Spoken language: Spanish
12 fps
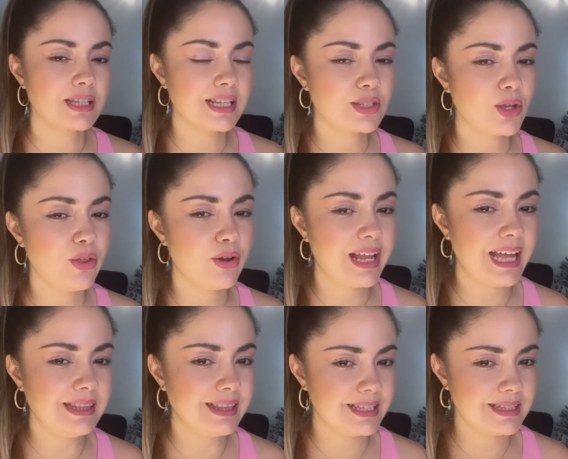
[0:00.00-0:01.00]

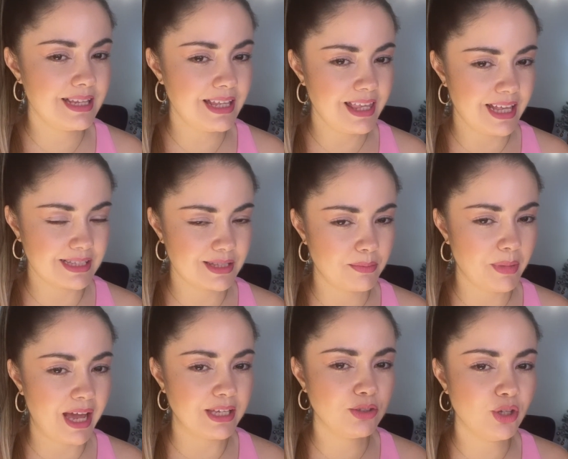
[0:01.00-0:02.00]
desodorantes, niñas.
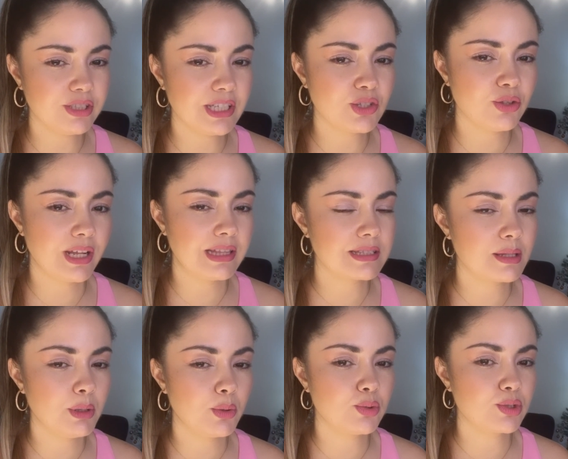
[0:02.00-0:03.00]
Hay dos desodorantes
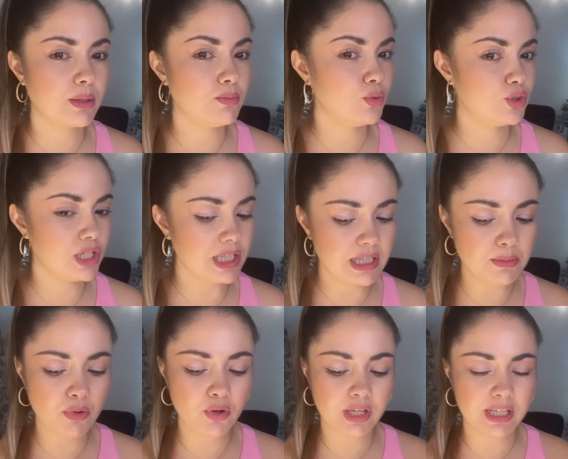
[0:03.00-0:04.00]
que me gustan
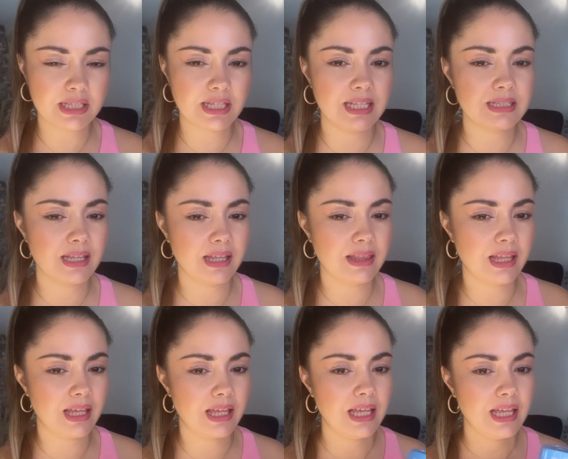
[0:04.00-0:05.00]
muchísimo, que es este
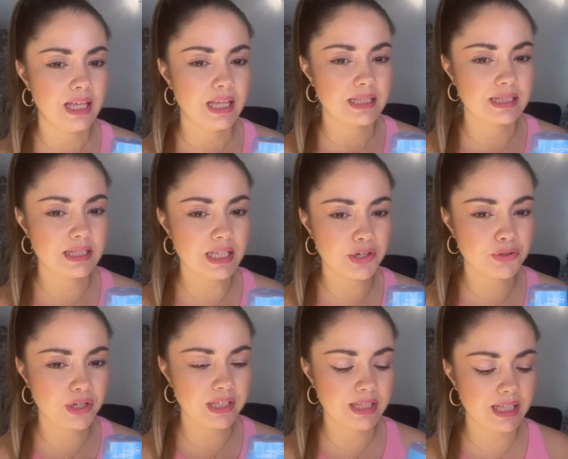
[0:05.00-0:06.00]
de
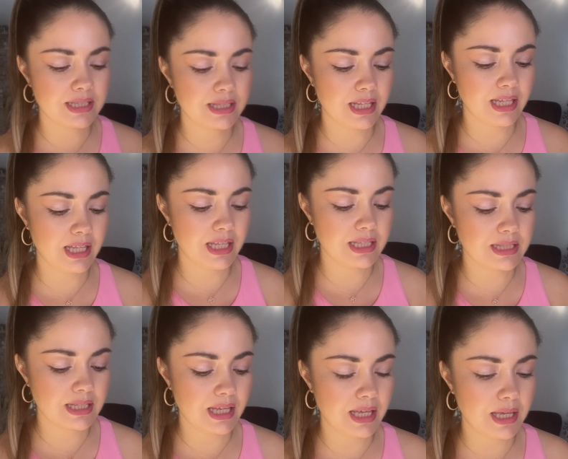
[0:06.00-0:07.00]
Secret, este
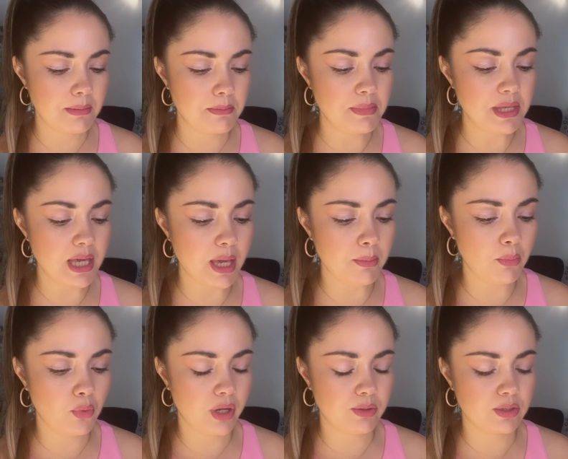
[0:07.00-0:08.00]
es eh,
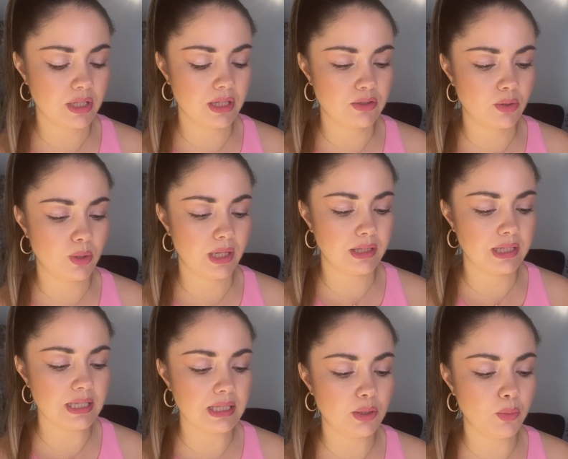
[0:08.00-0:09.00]
bien bueno este desodorante.
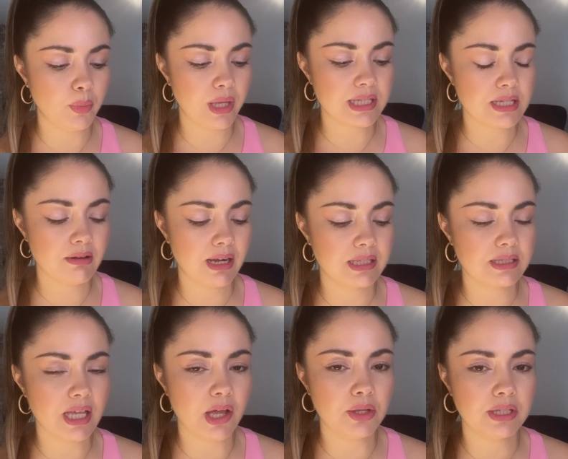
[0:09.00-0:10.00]
Dice que tiene un pH
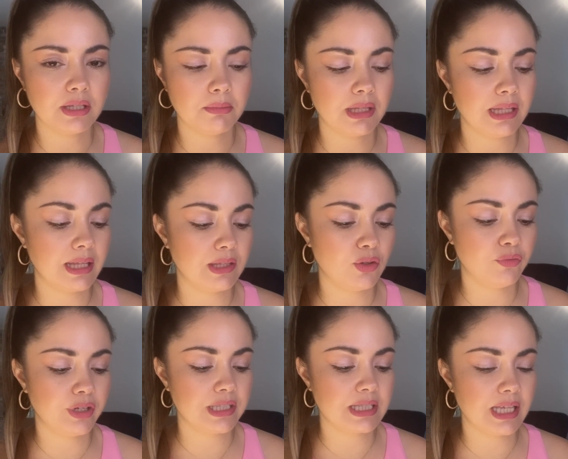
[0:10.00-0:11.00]
balanceado y que te,
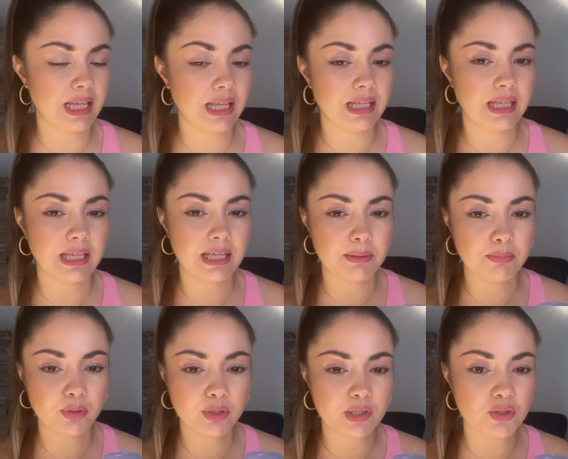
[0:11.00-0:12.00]
ofrece eh,
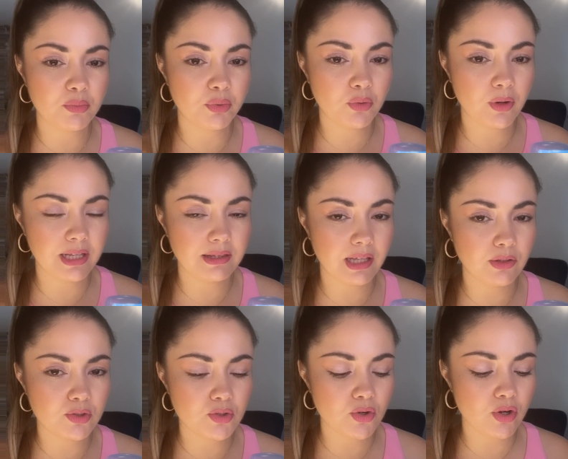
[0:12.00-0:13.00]
protección por
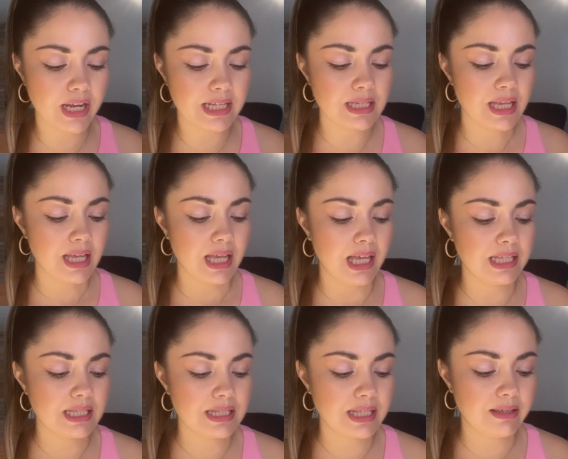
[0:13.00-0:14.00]
48 horas.
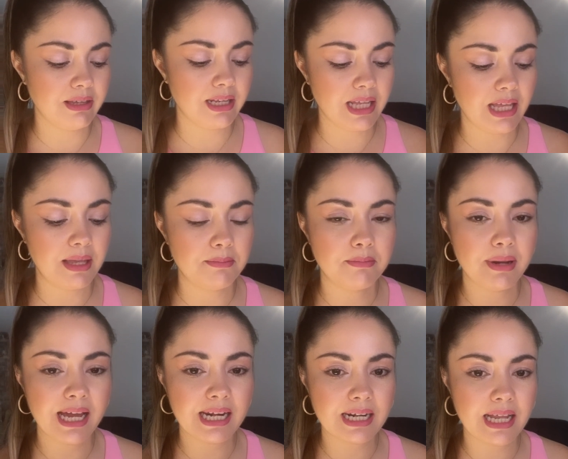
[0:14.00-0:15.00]
Es este que viene en
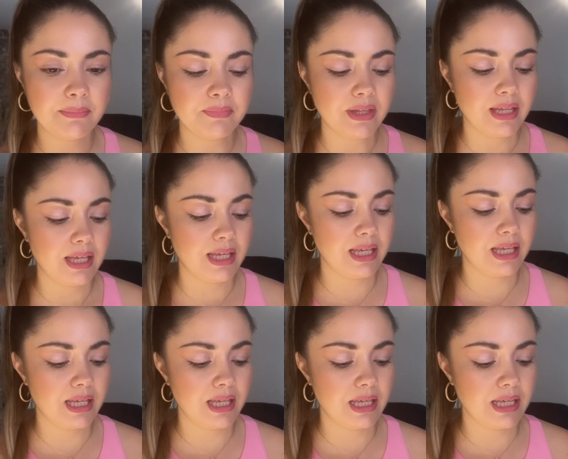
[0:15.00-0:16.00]
barra.
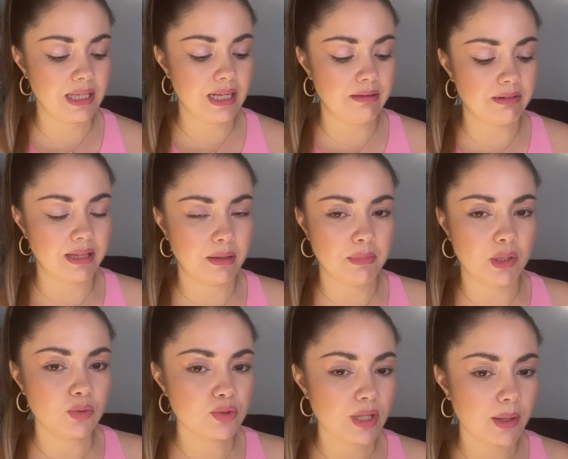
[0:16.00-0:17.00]
Eh, y la verdad
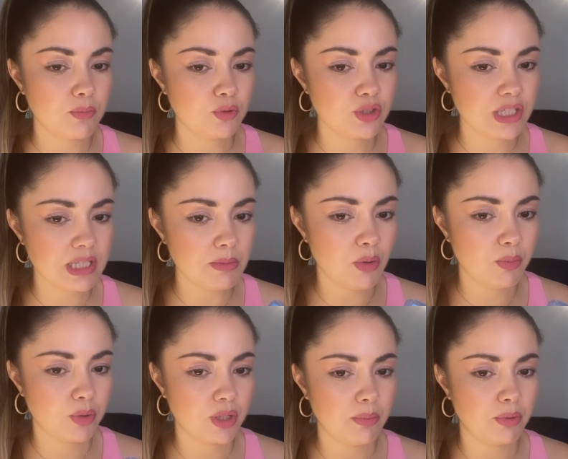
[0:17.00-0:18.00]
me gusta
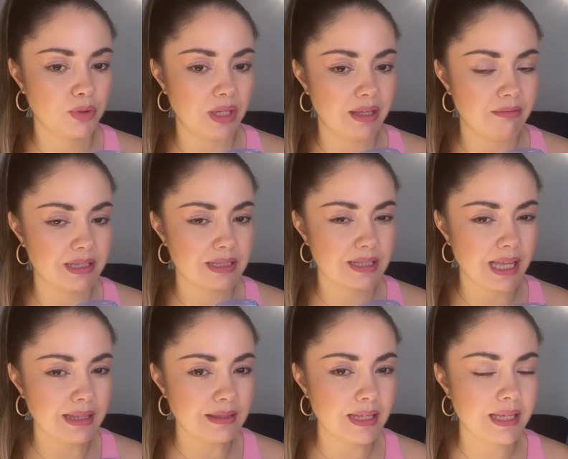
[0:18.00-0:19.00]
muchísimo porque protege
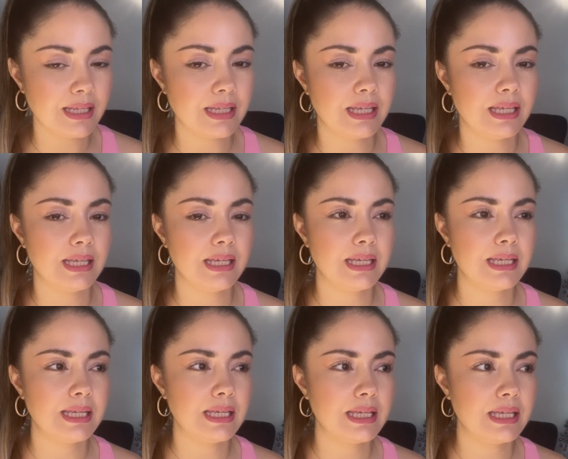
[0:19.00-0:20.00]
bastante,
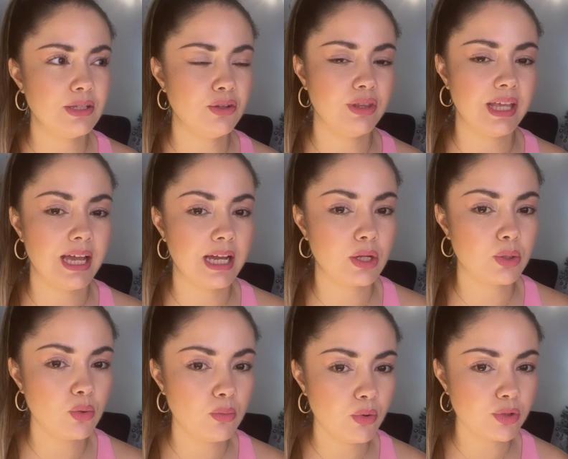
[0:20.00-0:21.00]
no deja
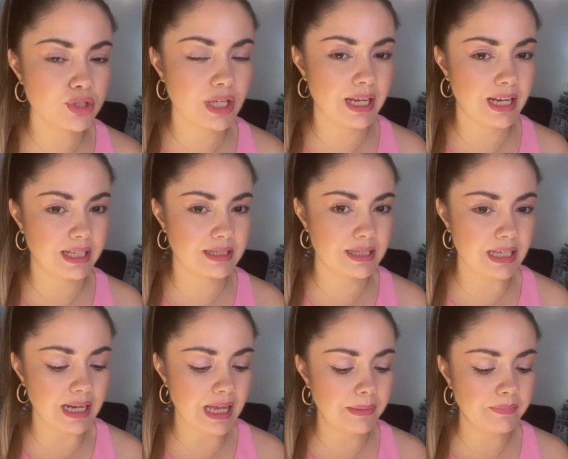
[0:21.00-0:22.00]
grumos en la
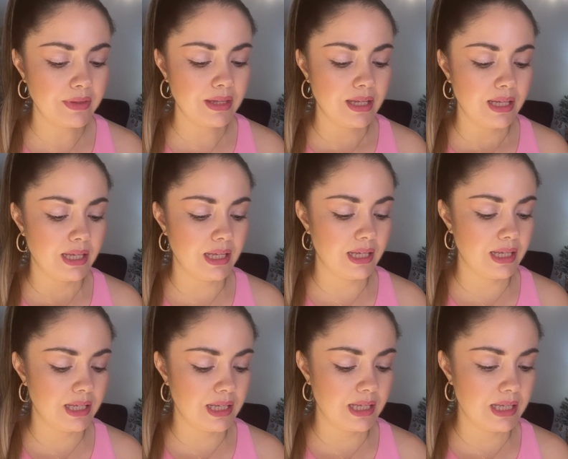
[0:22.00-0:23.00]
axila.
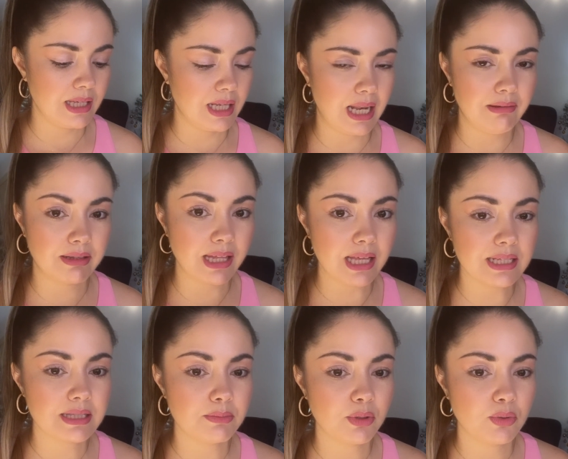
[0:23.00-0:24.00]
la verdad,
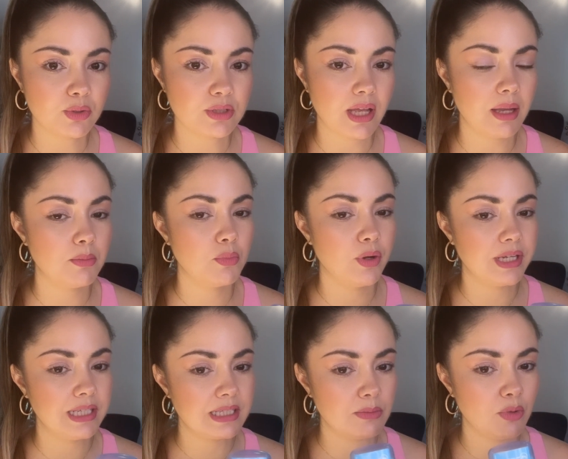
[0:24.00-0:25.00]
este producto está
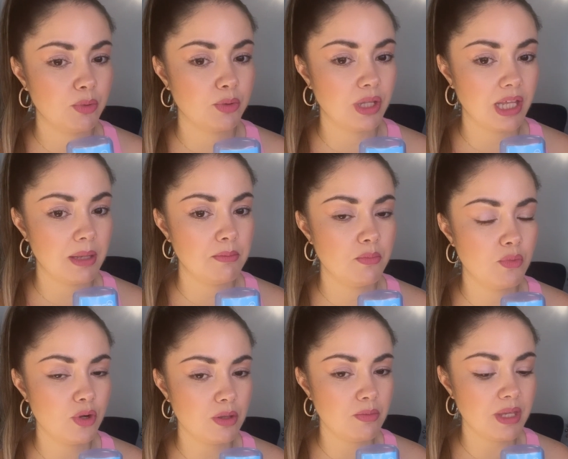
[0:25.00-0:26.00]
buenísimo, protege
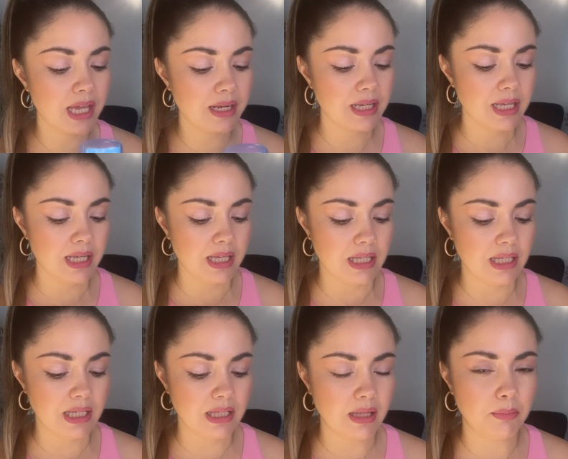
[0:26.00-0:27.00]
muy bien
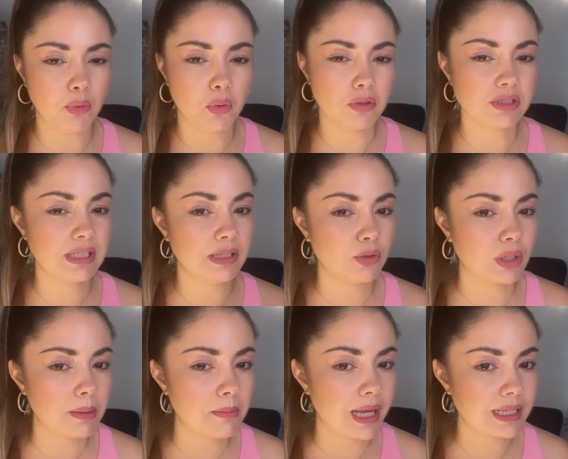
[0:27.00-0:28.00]
y tampoco siento
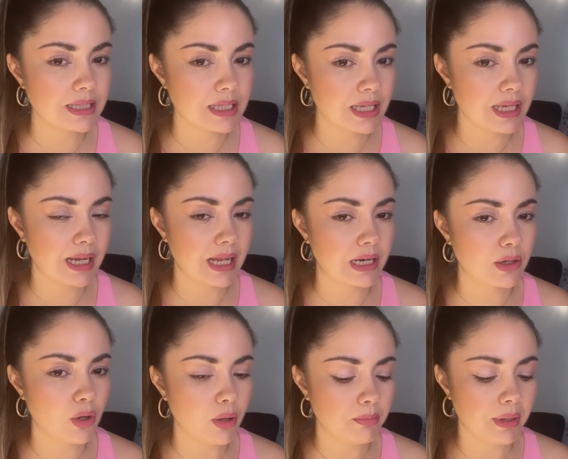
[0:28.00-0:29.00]
que manche la
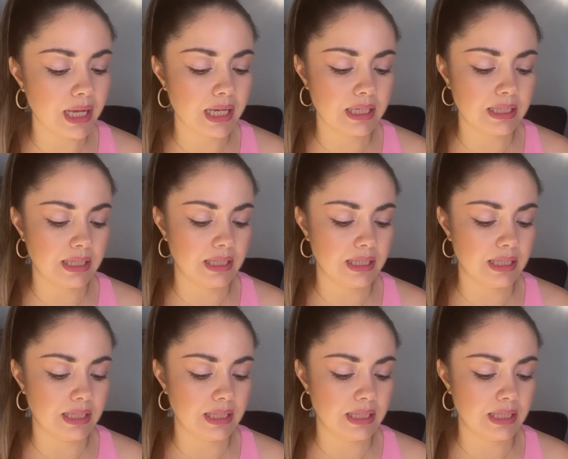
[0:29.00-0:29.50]
ropa,